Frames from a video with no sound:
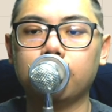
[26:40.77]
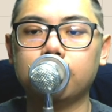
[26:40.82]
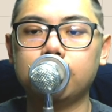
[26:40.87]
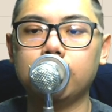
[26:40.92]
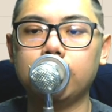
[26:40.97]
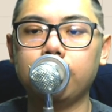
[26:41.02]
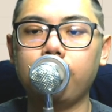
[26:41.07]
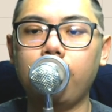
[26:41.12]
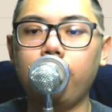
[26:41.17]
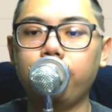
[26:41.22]

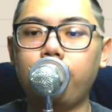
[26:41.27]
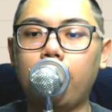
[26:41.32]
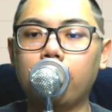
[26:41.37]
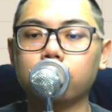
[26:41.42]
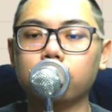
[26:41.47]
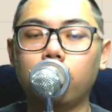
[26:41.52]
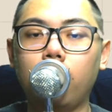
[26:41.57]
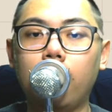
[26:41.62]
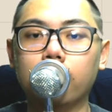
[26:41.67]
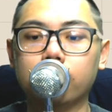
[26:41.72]
这个地方
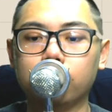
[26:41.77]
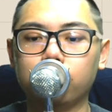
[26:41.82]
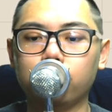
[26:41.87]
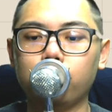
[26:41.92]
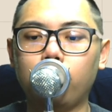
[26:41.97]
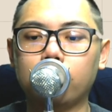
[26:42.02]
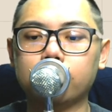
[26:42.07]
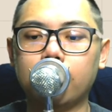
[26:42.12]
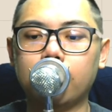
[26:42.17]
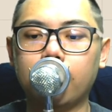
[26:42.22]
防守好，你继
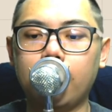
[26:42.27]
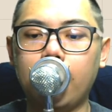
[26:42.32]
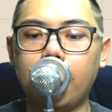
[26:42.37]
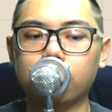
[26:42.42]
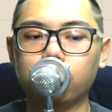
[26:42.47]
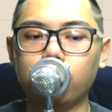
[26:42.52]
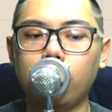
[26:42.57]
续往上看。